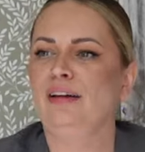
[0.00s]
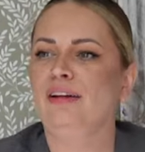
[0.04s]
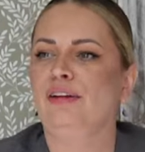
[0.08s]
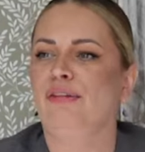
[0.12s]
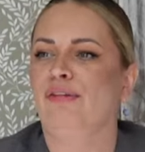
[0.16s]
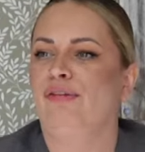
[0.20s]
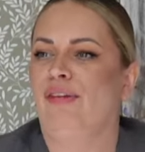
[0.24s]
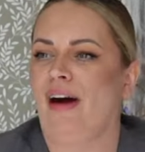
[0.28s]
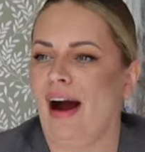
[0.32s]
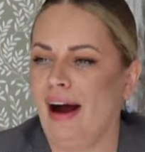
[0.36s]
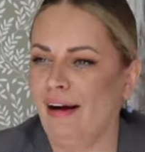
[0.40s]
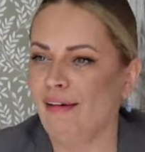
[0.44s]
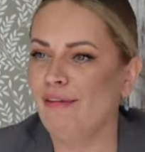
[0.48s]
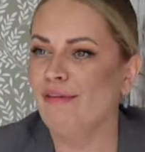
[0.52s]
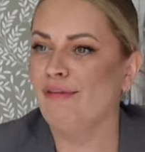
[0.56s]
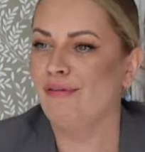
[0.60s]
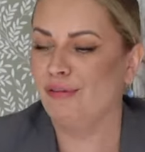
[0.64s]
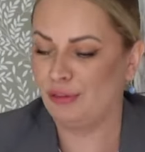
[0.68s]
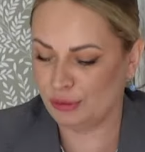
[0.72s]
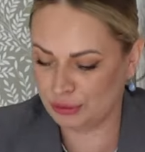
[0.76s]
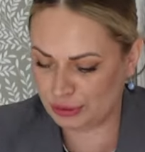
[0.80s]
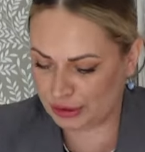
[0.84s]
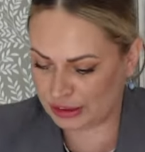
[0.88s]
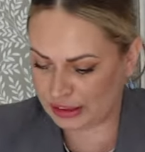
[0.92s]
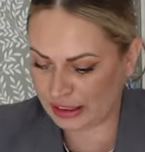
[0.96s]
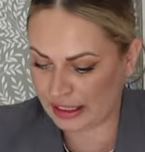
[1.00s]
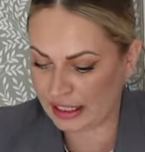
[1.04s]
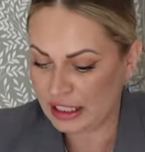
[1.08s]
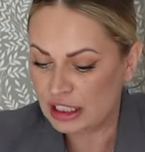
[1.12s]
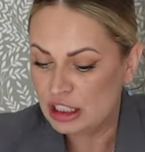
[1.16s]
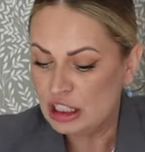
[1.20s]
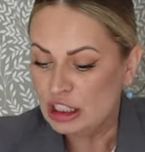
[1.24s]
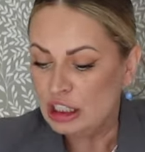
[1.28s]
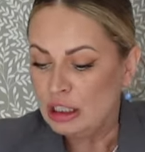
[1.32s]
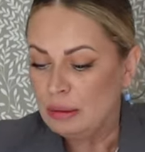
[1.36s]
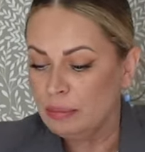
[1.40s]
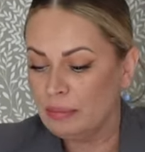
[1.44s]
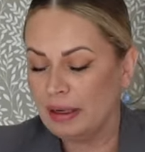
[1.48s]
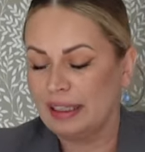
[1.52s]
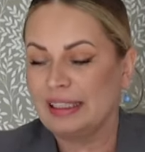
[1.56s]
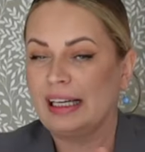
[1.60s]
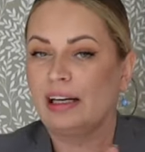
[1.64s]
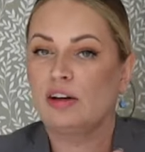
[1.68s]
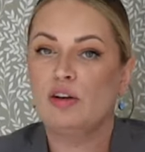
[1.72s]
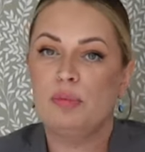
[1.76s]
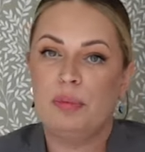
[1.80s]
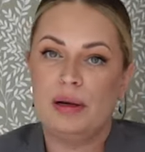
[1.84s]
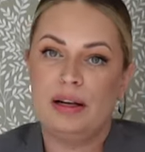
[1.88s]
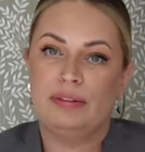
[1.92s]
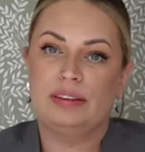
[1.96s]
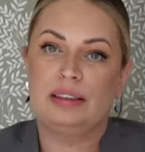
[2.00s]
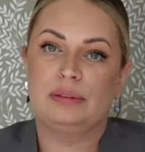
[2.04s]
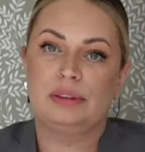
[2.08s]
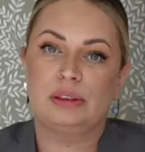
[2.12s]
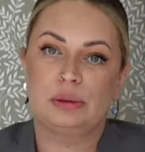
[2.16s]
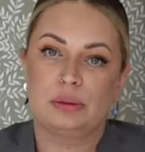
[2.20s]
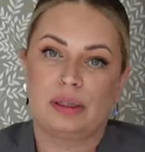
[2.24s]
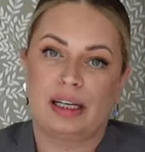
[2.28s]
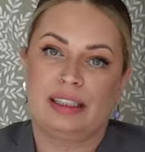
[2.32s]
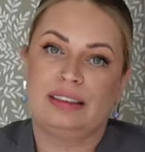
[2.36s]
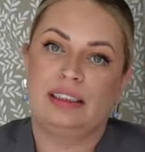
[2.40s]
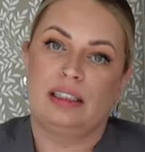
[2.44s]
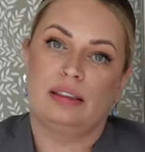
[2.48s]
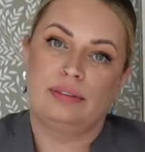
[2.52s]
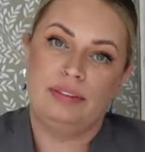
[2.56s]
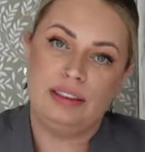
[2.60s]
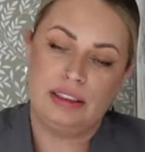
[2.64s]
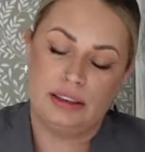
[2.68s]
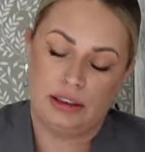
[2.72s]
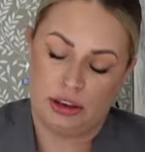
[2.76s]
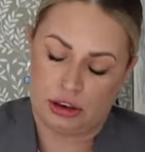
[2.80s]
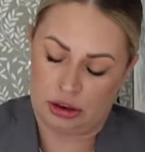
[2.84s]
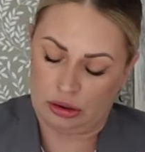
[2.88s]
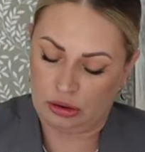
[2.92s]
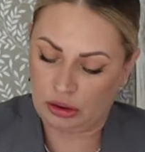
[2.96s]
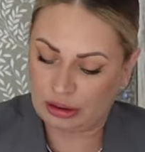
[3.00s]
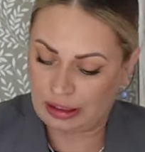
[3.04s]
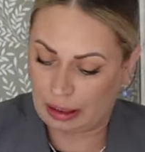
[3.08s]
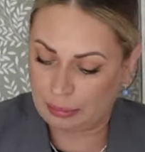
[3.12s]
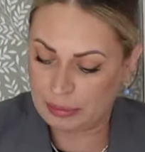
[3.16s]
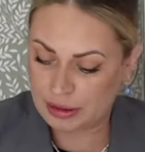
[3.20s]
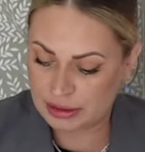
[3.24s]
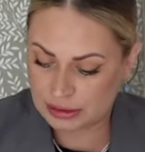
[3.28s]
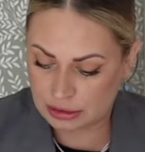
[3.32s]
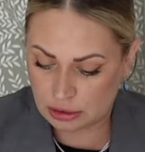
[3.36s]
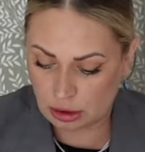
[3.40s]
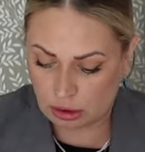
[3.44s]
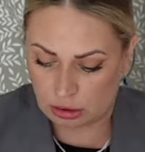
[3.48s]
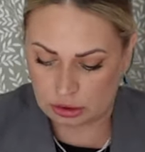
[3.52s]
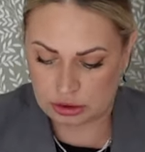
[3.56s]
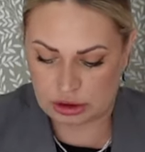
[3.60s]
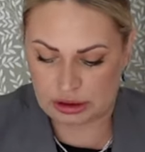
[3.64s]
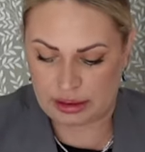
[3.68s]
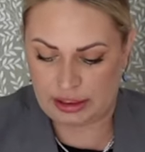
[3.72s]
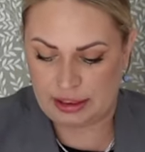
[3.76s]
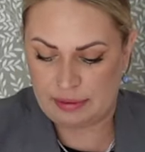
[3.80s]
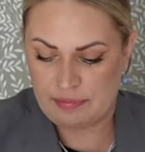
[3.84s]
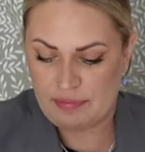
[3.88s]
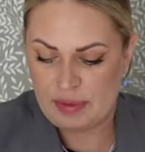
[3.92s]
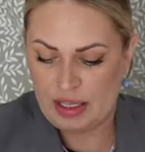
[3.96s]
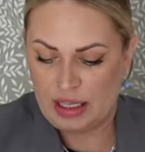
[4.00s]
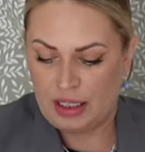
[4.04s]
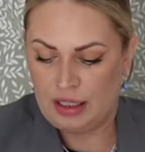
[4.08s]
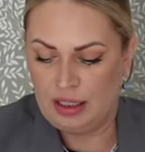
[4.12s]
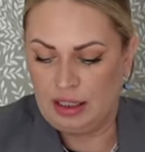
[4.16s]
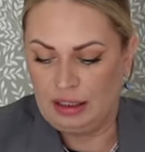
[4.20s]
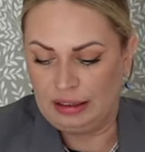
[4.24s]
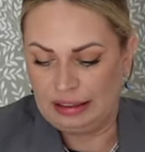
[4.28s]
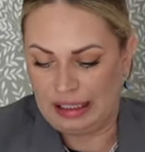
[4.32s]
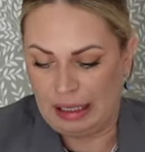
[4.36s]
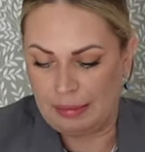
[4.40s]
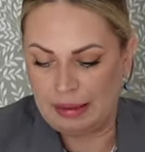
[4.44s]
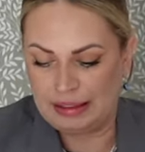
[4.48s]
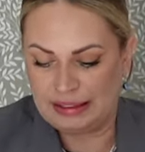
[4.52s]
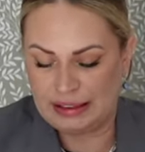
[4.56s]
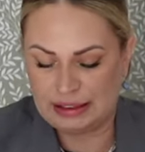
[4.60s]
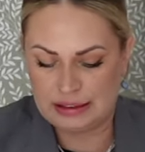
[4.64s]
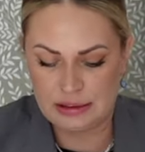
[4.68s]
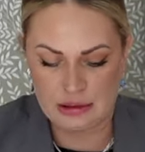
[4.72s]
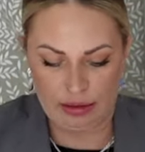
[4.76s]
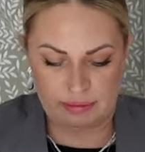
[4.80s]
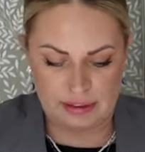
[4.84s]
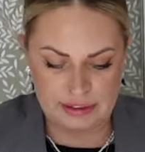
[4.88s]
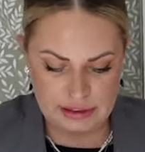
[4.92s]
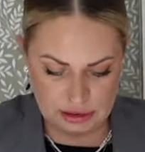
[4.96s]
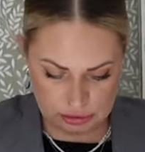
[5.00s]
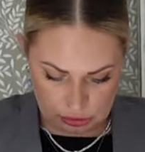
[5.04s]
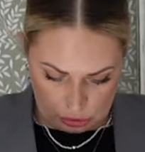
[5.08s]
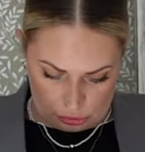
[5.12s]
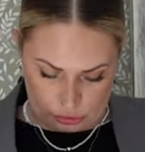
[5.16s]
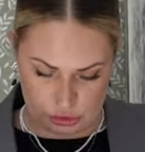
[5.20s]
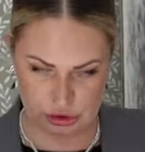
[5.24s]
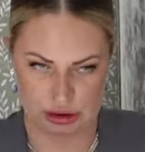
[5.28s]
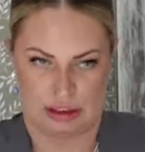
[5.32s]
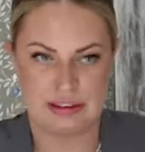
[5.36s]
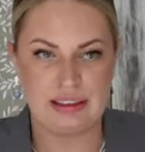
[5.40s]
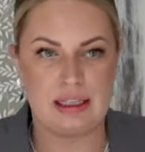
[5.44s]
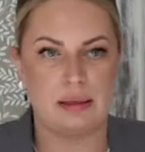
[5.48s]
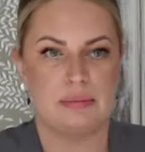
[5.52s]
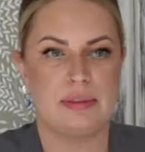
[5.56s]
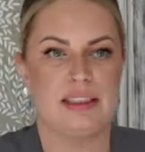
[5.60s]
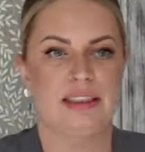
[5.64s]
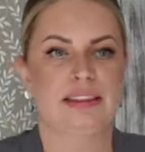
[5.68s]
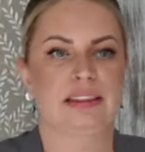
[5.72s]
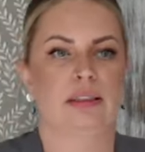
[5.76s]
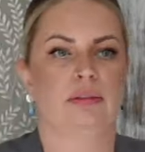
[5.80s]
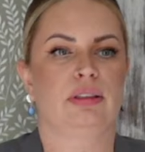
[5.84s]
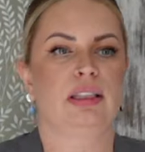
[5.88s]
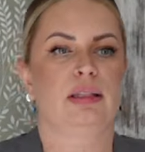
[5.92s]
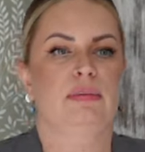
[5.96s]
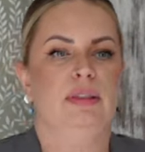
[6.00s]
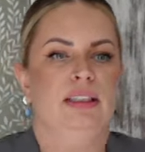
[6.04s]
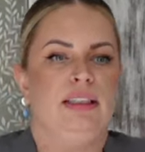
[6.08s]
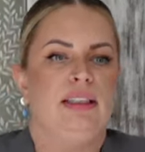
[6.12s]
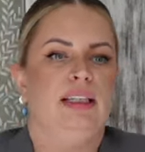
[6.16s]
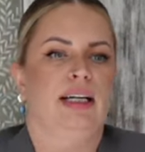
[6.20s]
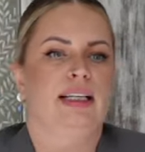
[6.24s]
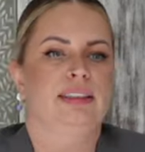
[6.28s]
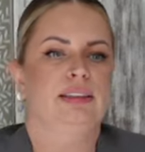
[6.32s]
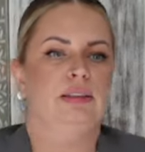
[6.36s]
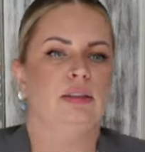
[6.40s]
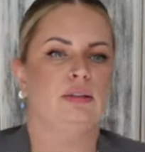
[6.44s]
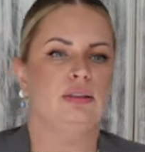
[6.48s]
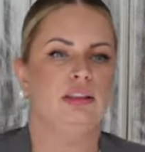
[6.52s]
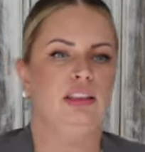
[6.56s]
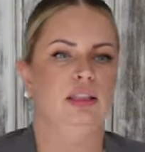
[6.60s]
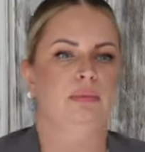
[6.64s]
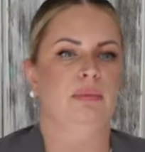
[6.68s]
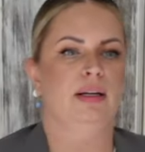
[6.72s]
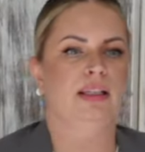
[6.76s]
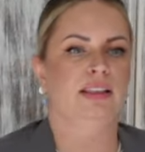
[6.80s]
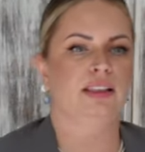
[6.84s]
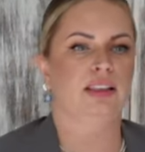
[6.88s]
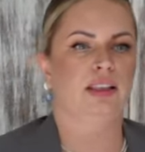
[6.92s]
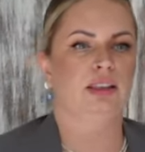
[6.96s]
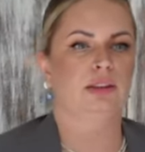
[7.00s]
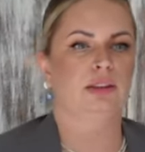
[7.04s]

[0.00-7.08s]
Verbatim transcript: dwa punty. Bo jak ja kupuję w tym Surrider Vintage, no to tam jest drożej. Tam jest zdecydowanie drożej, tam jest całkiem inny asortyment.